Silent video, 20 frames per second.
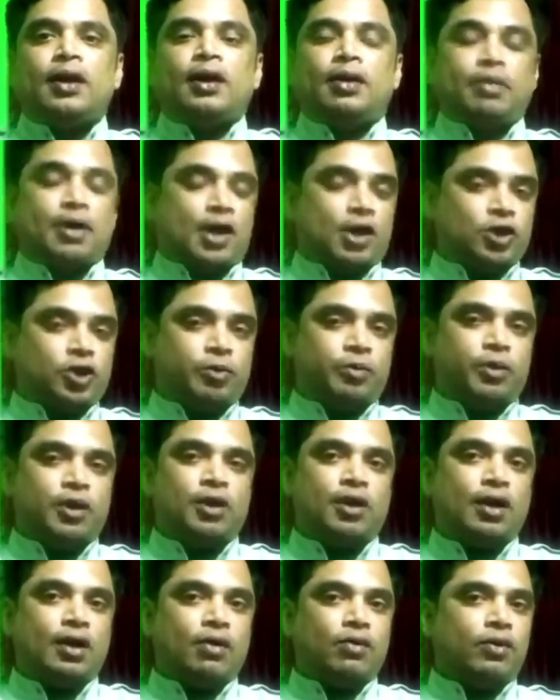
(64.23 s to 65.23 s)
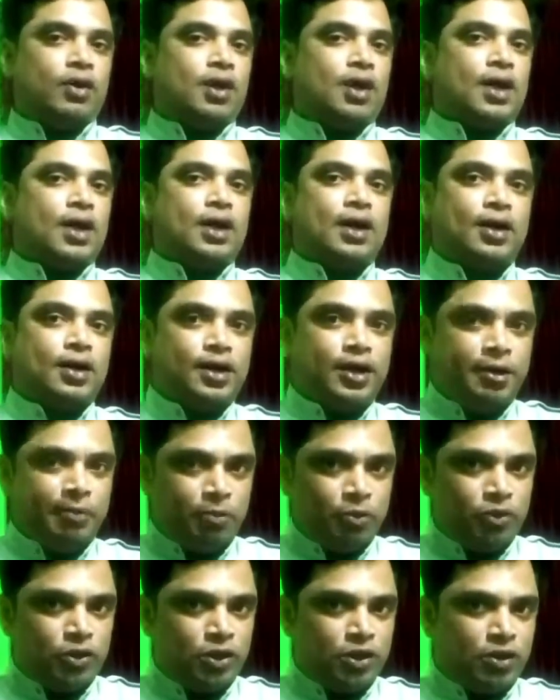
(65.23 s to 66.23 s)
কাস্টমারের অ্যাকাউন্টে টাকাটা
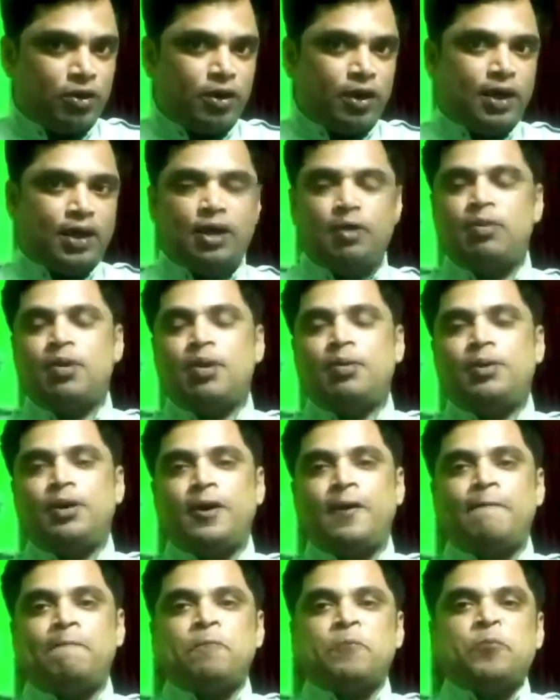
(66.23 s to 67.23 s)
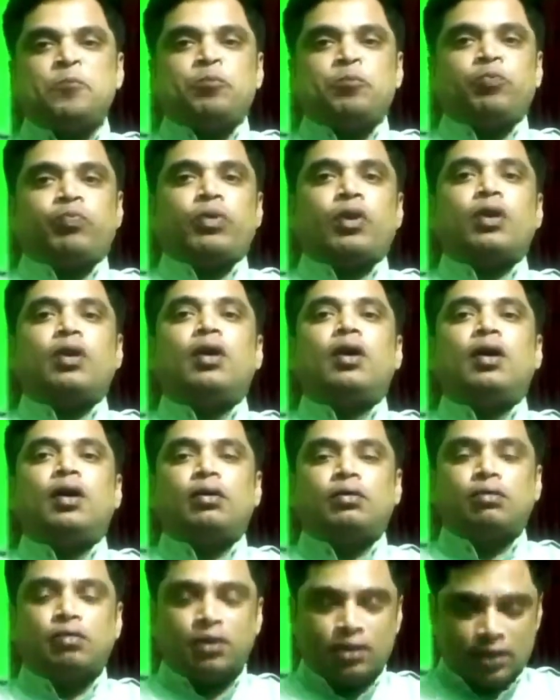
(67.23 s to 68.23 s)
ডিপোজিট হয় কিভাবে
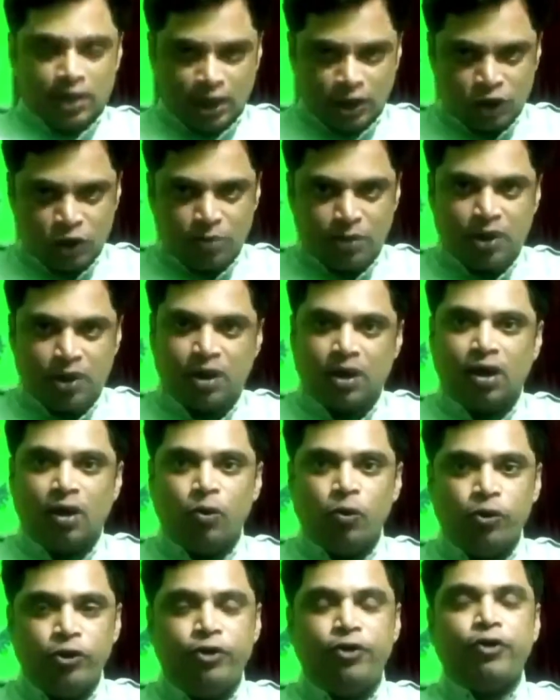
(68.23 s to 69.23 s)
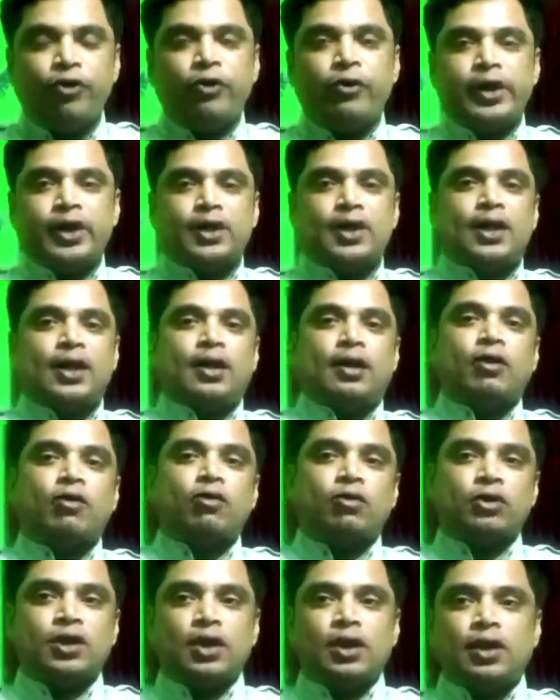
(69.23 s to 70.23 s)
কাস্টমার টাকা উইথড্র করে তার
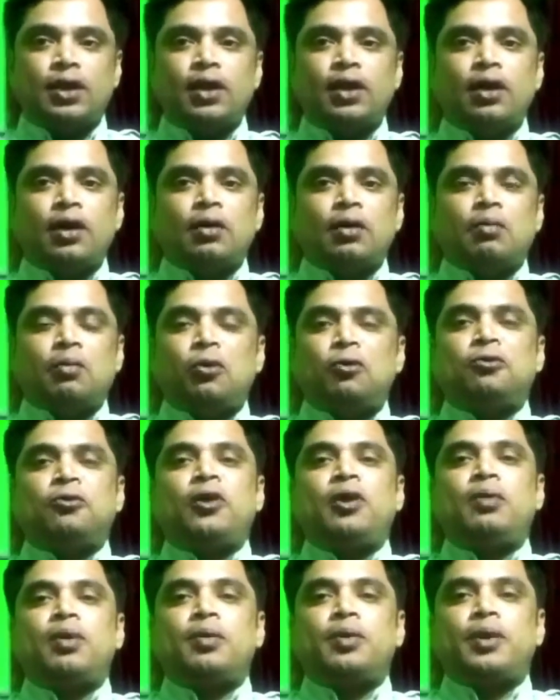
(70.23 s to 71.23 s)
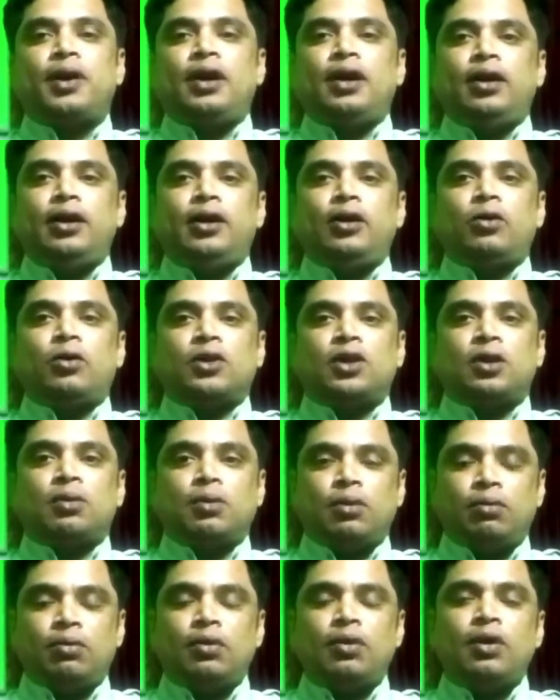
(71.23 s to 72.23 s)
অ্যাকাউন্ট থেকে মূলত এই ব্যাপারটি নিয়ে কথা
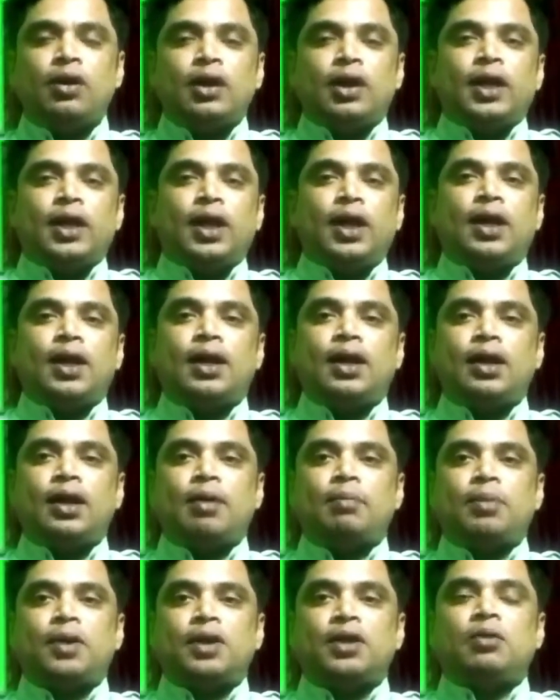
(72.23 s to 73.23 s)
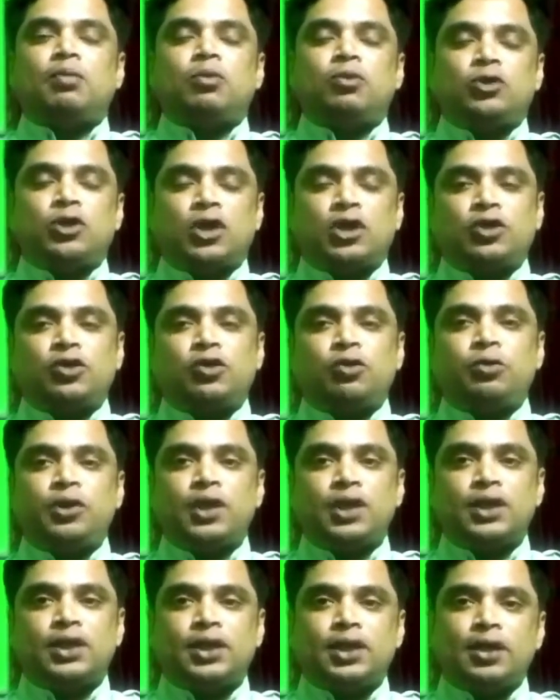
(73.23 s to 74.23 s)
বলবো এখানে আপনাদের বোঝার
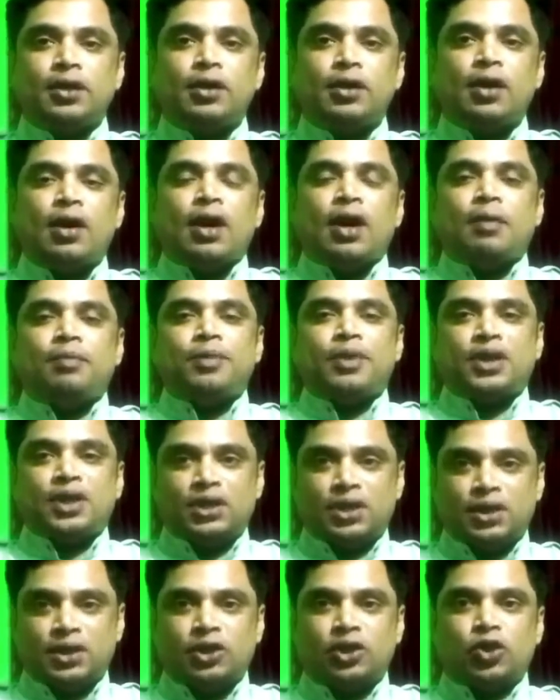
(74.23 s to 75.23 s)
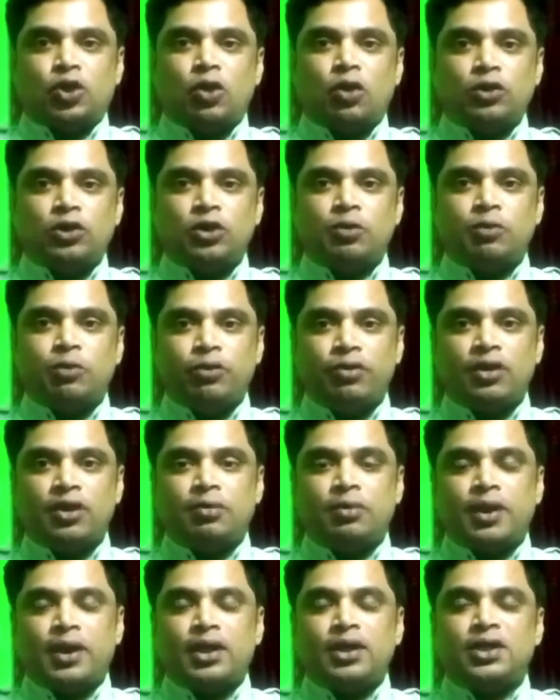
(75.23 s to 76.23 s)
সুবিধার্থে আপনারা যাতে সহজে বুঝতে
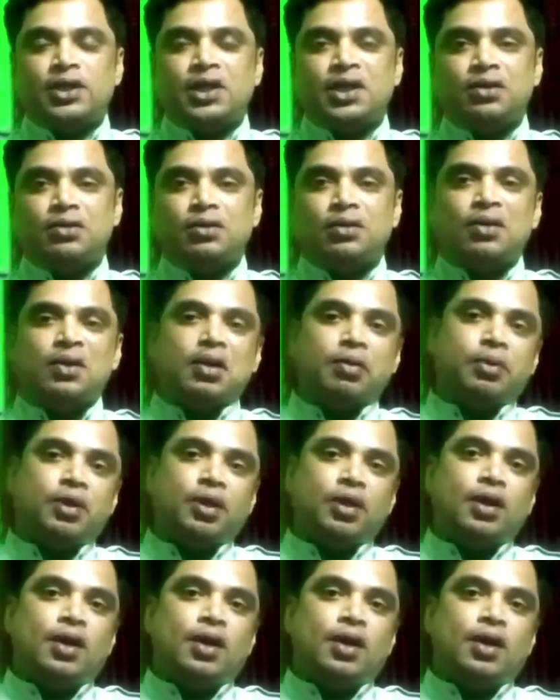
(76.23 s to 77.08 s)
পারেন সেই জন্য আমি